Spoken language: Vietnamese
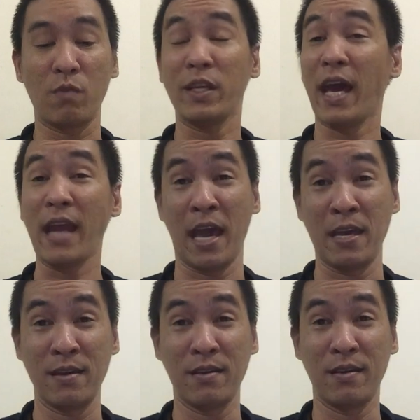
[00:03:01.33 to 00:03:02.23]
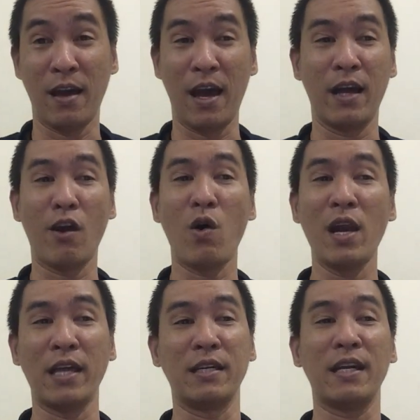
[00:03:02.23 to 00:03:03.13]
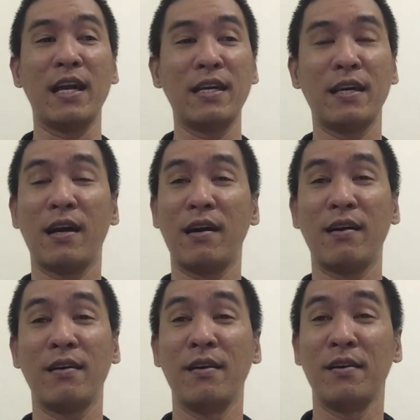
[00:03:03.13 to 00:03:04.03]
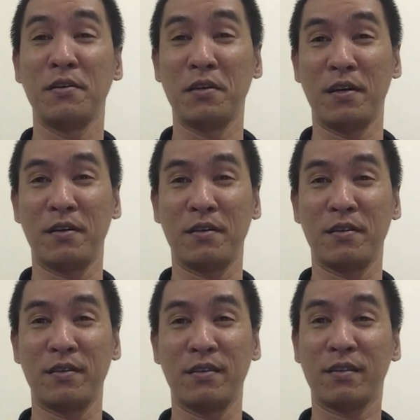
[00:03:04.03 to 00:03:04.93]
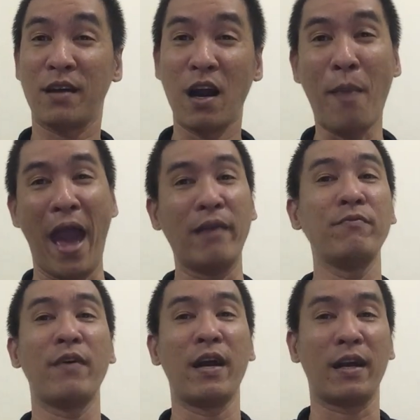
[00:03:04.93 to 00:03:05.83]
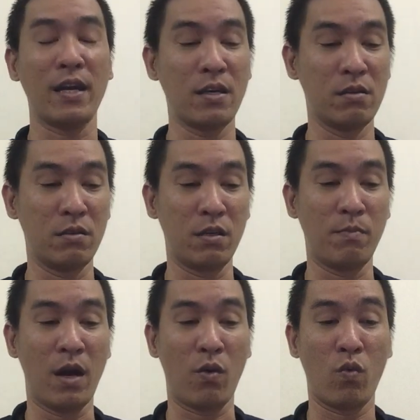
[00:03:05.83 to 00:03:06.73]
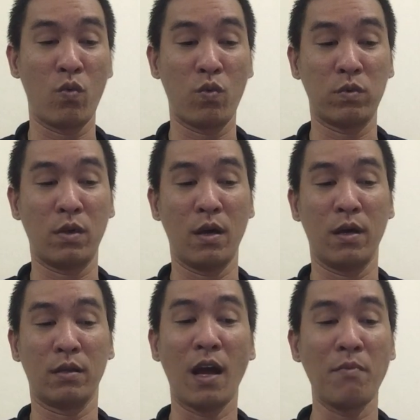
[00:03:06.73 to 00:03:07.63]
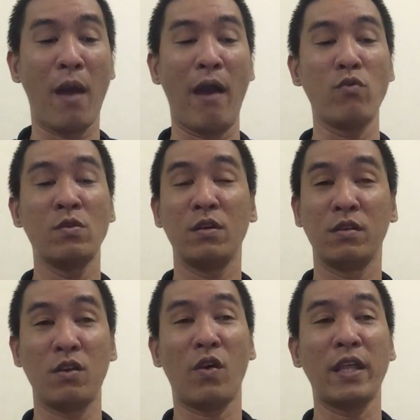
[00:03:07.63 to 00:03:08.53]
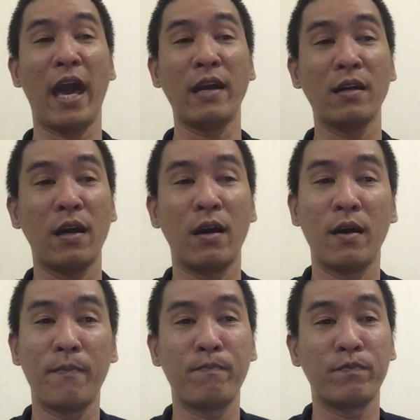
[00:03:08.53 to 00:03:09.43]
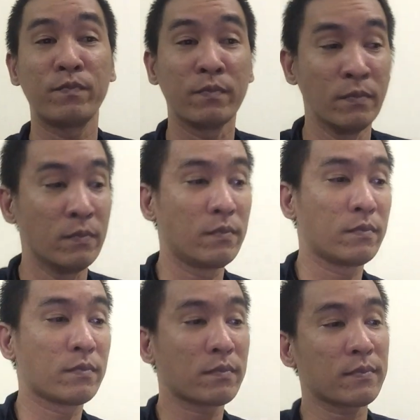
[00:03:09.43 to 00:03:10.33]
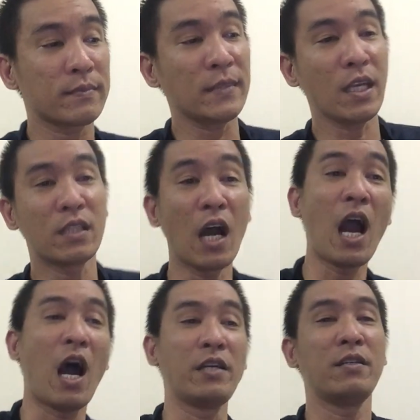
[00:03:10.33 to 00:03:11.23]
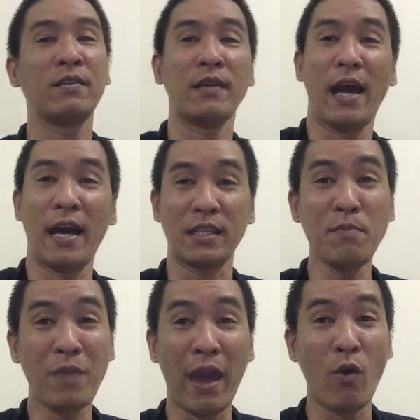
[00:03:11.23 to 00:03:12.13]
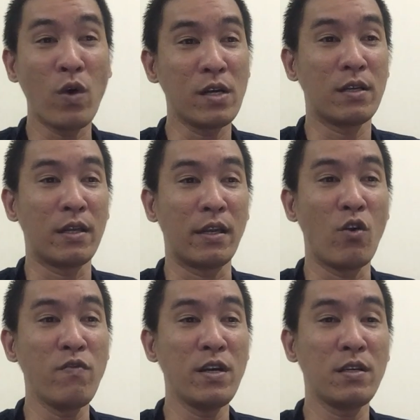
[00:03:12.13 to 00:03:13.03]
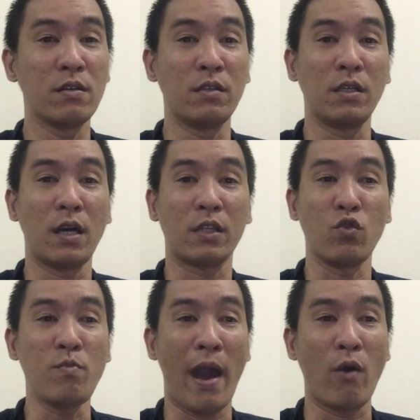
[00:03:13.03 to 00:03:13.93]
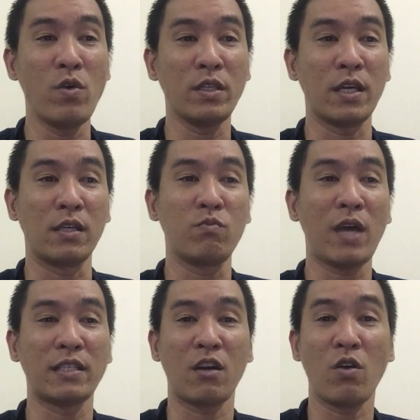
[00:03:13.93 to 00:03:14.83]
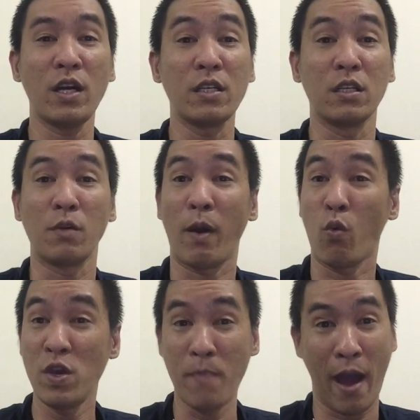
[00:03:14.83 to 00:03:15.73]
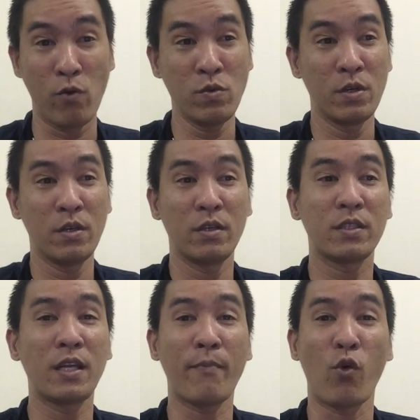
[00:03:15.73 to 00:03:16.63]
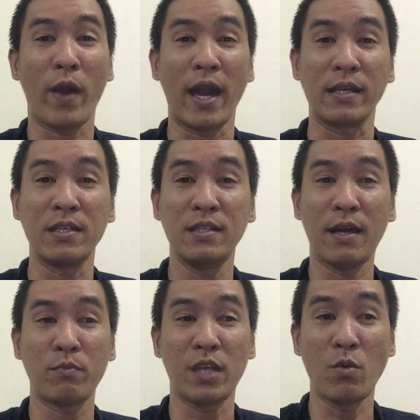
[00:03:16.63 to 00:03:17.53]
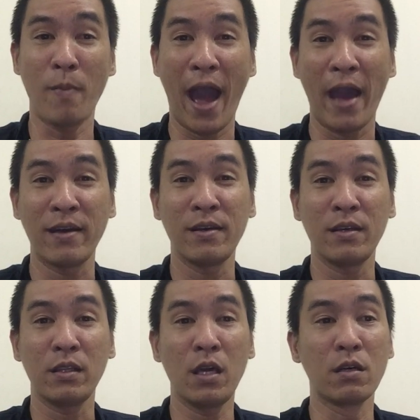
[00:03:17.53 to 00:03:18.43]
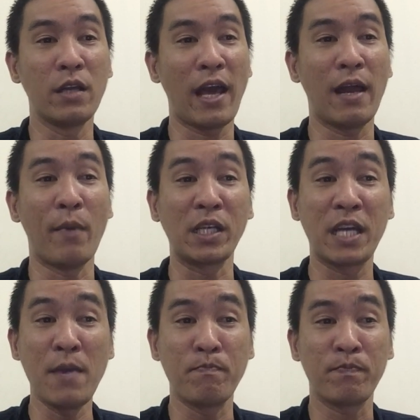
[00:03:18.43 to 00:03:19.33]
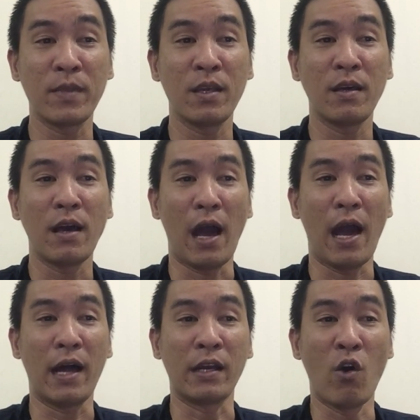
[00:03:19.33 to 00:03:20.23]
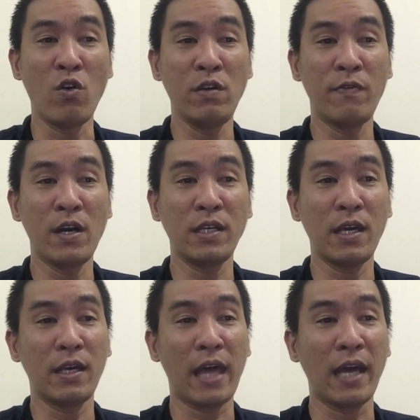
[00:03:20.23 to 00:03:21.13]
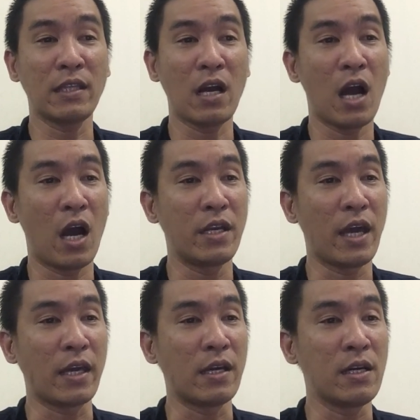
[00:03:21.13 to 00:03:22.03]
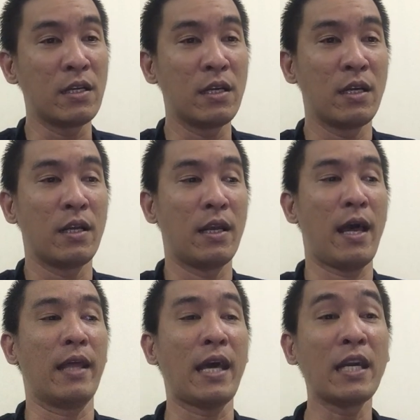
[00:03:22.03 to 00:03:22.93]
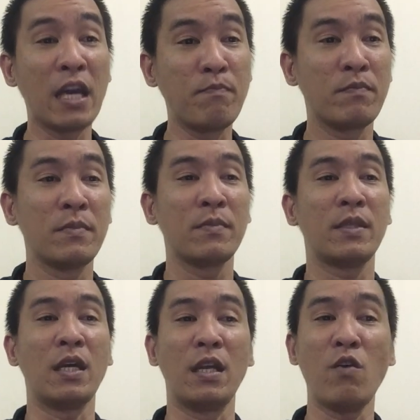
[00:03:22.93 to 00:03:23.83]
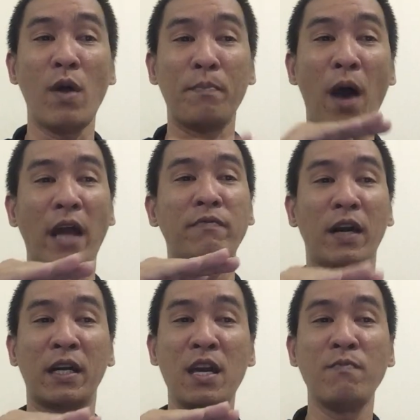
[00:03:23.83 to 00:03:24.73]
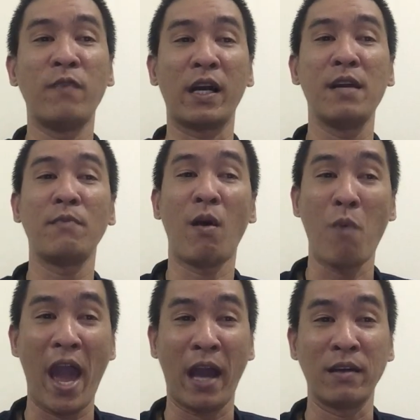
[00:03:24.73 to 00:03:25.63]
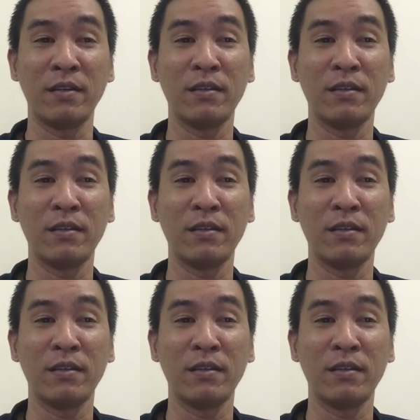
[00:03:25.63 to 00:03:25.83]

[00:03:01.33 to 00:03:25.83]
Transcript: trong cái tháng này, à, đó là những cái uh, uh, cơ bản về cái người mà uh, Tân Mão cho cái tháng uh, Tân Hợi. À, tiếp theo á, đối với người uh, tuổi Mão á, thì chúng ta sẽ có cái người mà Quý Mão sinh năm một nghìn chín trăm sáu mươi ba, thì người này là mệnh Kim. À, đối với cái, cái tháng Tân Hợi này á, là tháng Kim, thì nếu là mệnh và Kim và Kim đồng hàng,